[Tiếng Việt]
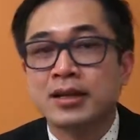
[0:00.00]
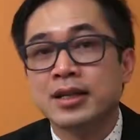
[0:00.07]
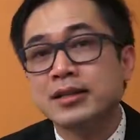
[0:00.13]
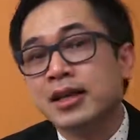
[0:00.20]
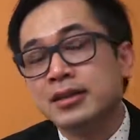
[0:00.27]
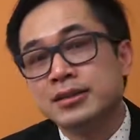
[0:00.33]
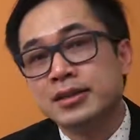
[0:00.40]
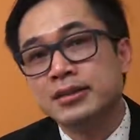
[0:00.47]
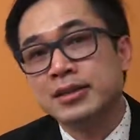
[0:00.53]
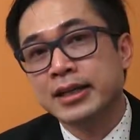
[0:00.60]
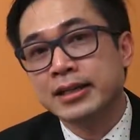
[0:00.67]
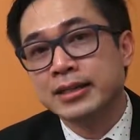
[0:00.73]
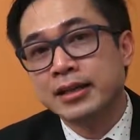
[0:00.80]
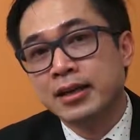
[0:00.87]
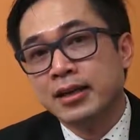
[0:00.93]
nhưng thực sự
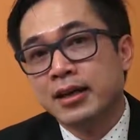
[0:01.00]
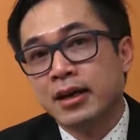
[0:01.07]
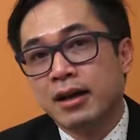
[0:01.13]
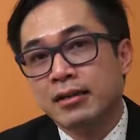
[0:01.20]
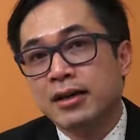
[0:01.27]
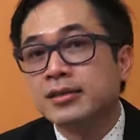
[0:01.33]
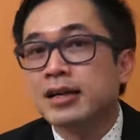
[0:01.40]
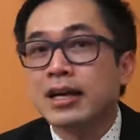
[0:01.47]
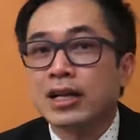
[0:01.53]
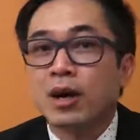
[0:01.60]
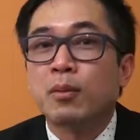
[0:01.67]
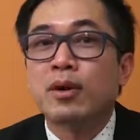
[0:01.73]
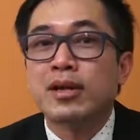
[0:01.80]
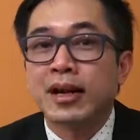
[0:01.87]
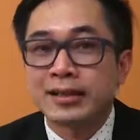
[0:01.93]
thì à, thực tế nó
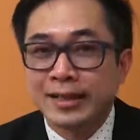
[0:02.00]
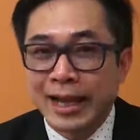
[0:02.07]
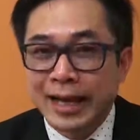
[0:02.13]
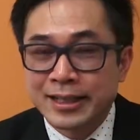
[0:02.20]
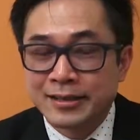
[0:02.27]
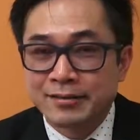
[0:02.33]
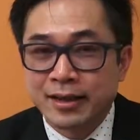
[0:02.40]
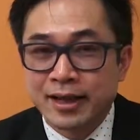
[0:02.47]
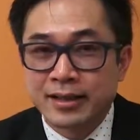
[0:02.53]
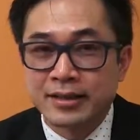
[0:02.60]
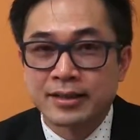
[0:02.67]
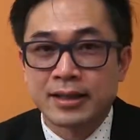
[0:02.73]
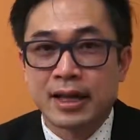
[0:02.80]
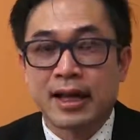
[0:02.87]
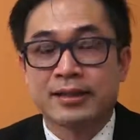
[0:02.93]
không có đơn giản như vậy
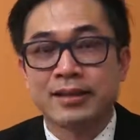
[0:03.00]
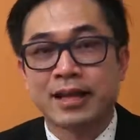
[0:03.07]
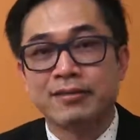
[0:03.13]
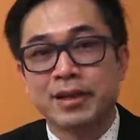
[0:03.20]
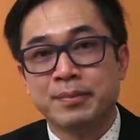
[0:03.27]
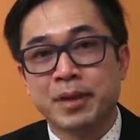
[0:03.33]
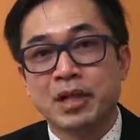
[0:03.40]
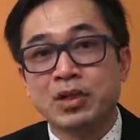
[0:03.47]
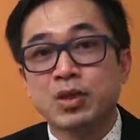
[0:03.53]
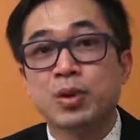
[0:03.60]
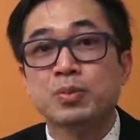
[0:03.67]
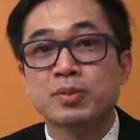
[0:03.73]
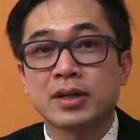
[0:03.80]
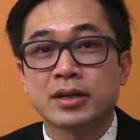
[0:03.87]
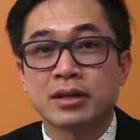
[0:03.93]
tại vì bệnh gút